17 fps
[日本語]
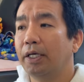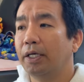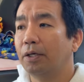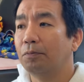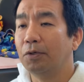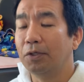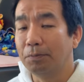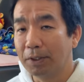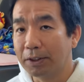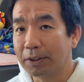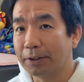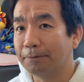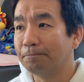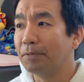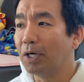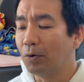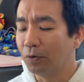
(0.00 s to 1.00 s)
思います、
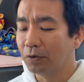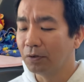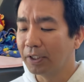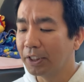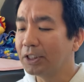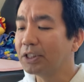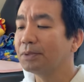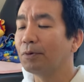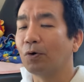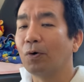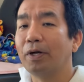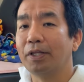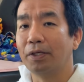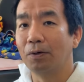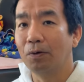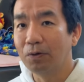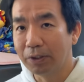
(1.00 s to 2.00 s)
まあ、本当はねいつもこうやっ
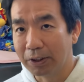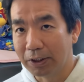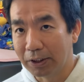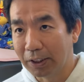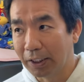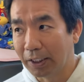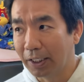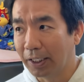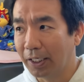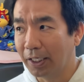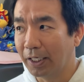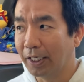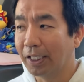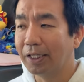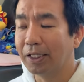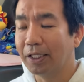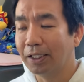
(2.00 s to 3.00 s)
て用意して
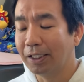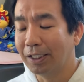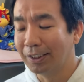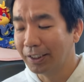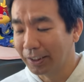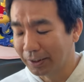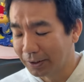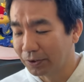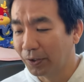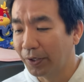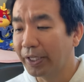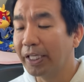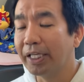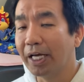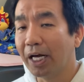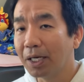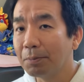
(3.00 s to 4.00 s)
や、ね、それ
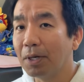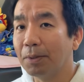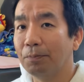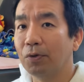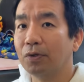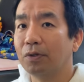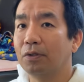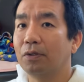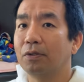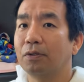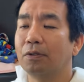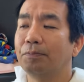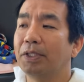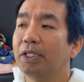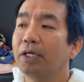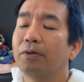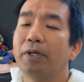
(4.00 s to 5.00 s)
にやればもっと
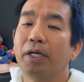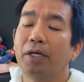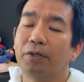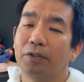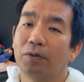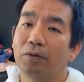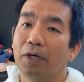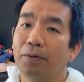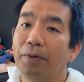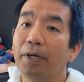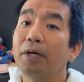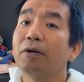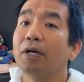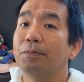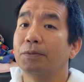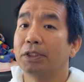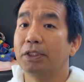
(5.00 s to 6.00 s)
見てくれる人が増える
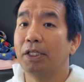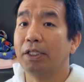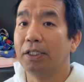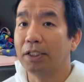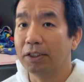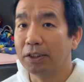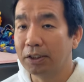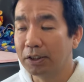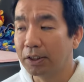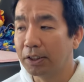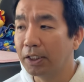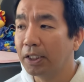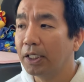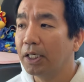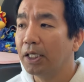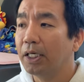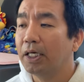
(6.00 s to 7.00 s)
かもしれないし
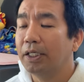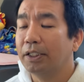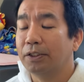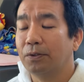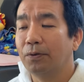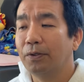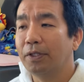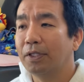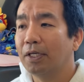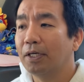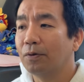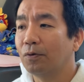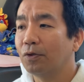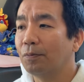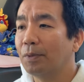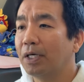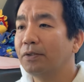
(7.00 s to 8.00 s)
そういったこ
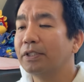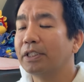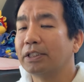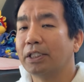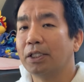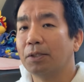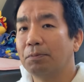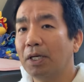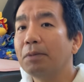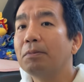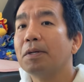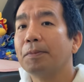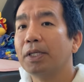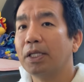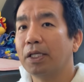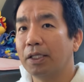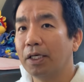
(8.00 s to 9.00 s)
ともあるんですけど、まあ、今
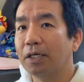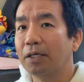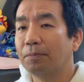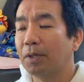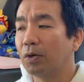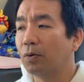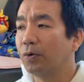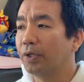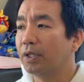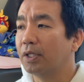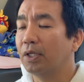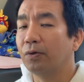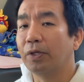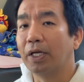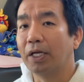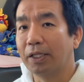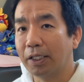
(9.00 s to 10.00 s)
までね、まあ、こういった
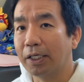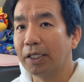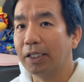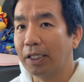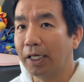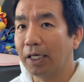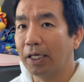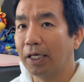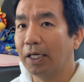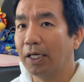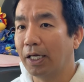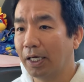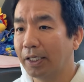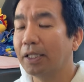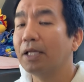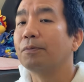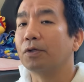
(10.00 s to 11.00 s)
のでやってき
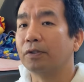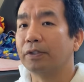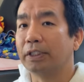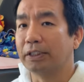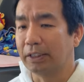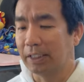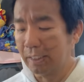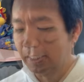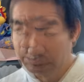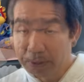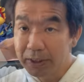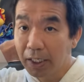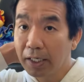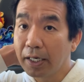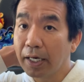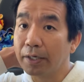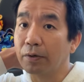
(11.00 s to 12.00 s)
ていたものですから、まあ、
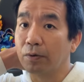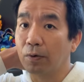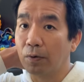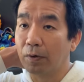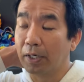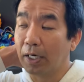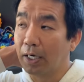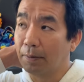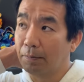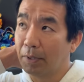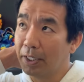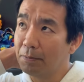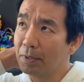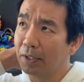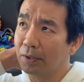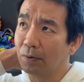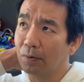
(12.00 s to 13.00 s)
前回の動画、まあ、
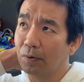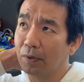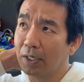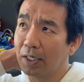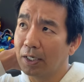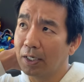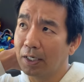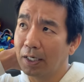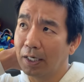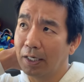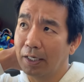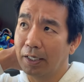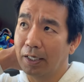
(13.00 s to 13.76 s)
今動画